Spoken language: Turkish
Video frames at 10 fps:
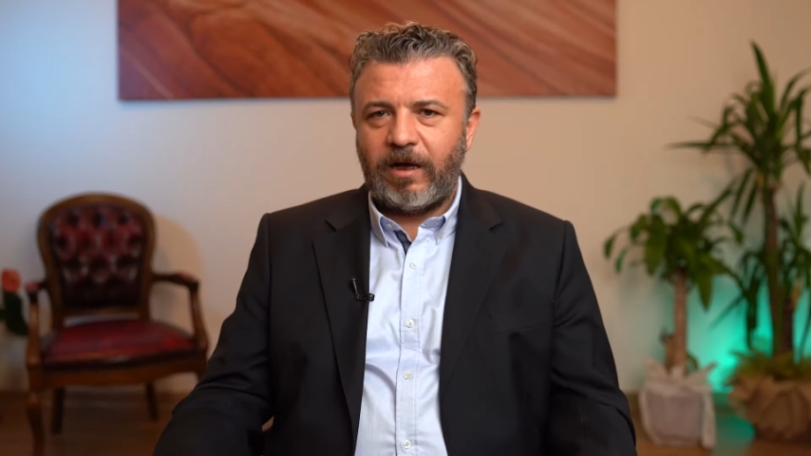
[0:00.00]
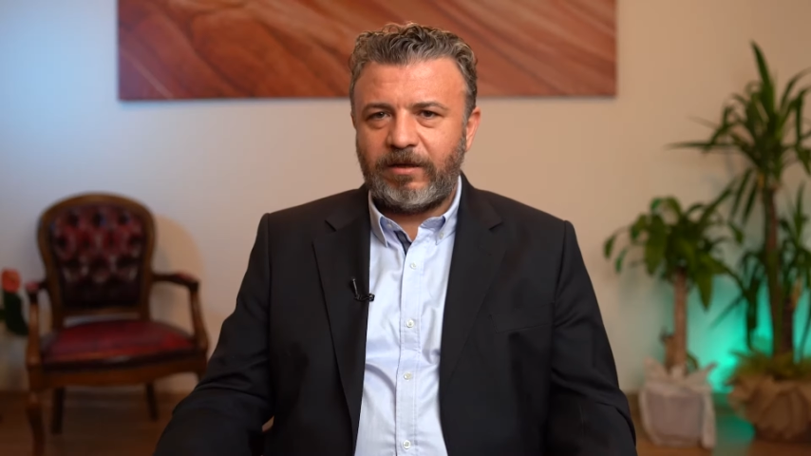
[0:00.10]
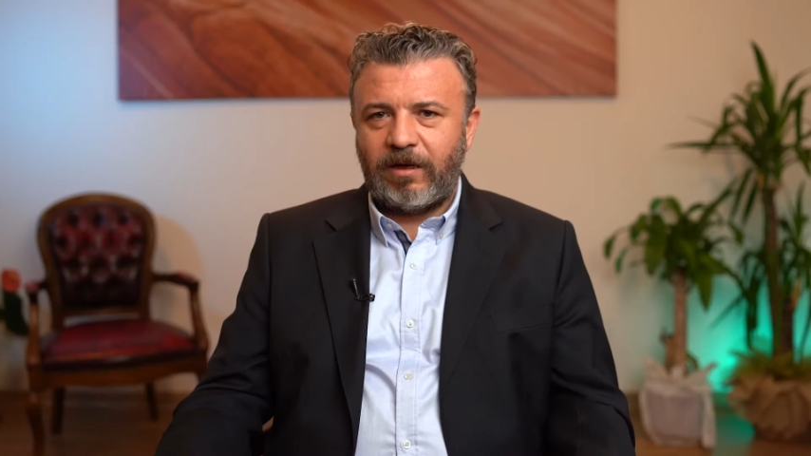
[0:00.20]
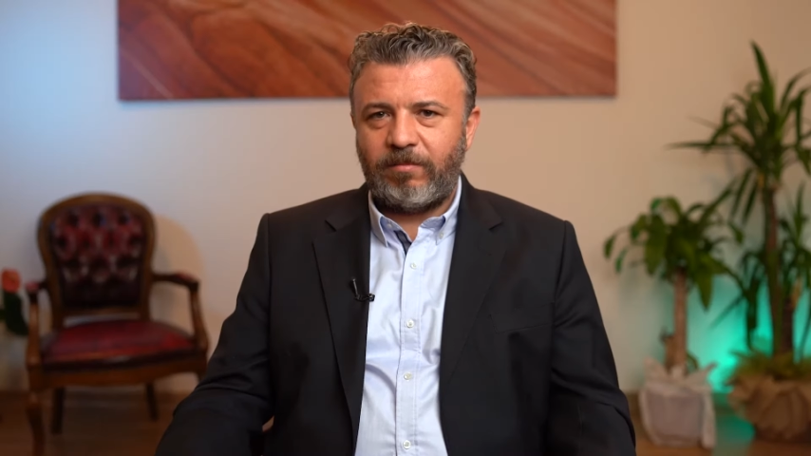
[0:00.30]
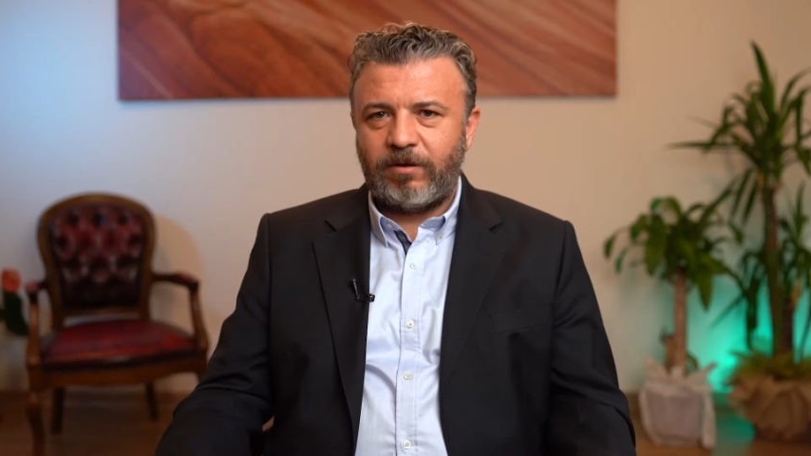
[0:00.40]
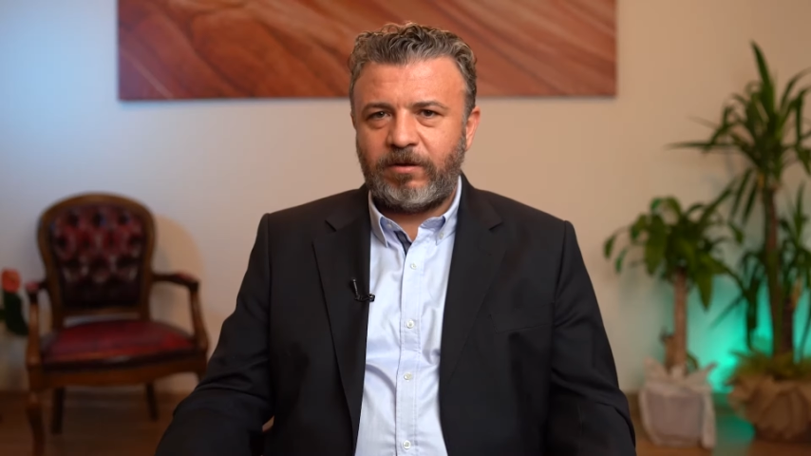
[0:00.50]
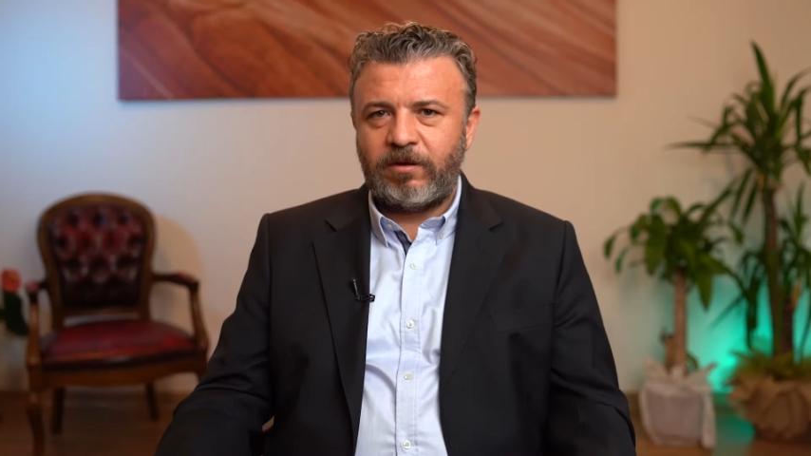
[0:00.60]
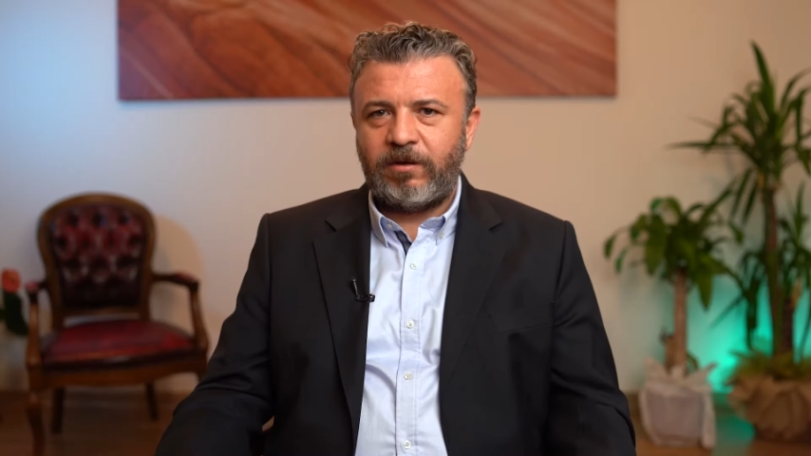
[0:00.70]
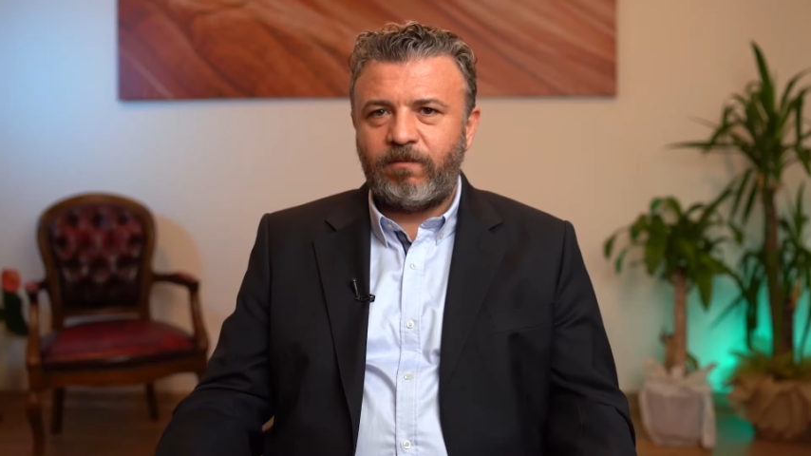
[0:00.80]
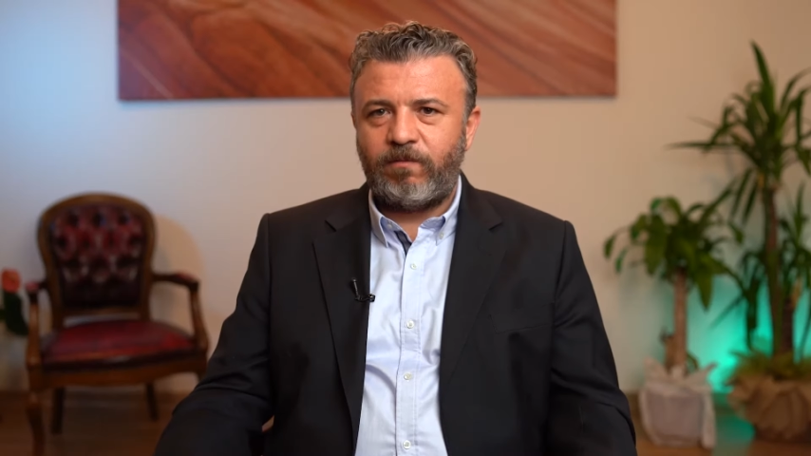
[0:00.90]

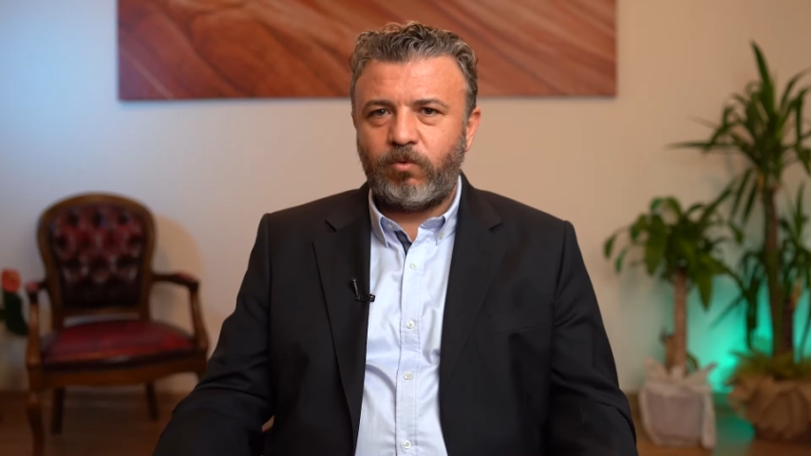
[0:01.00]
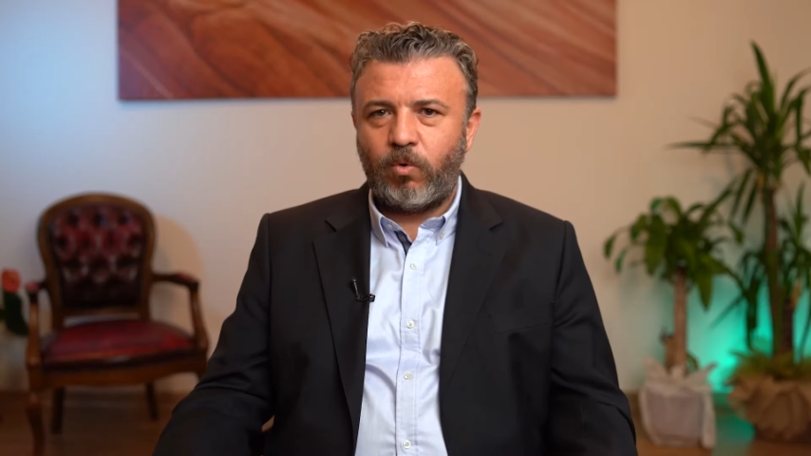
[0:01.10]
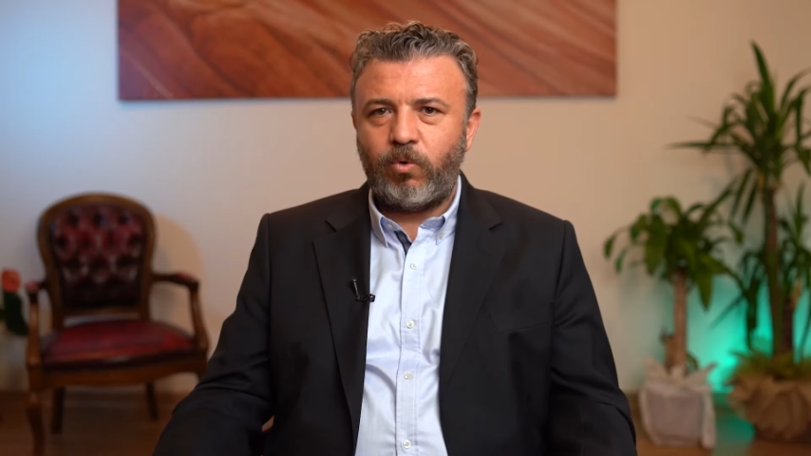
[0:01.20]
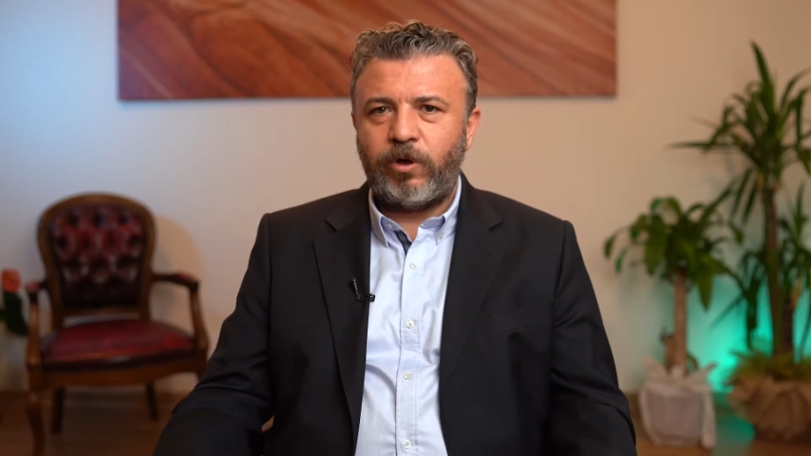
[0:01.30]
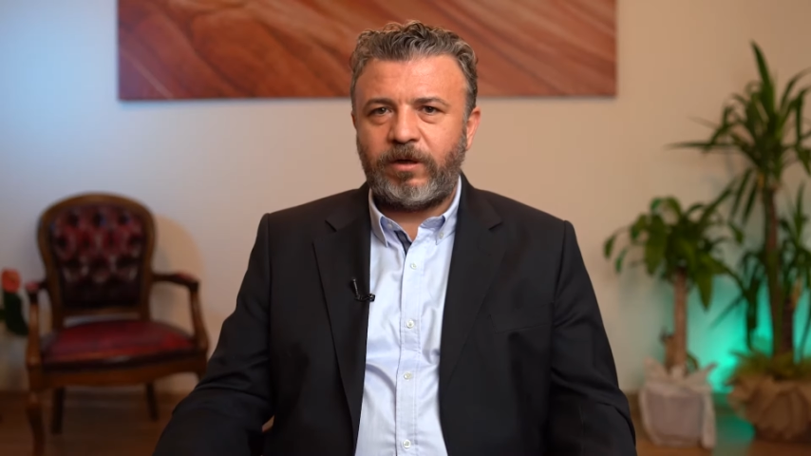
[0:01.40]
azalması doku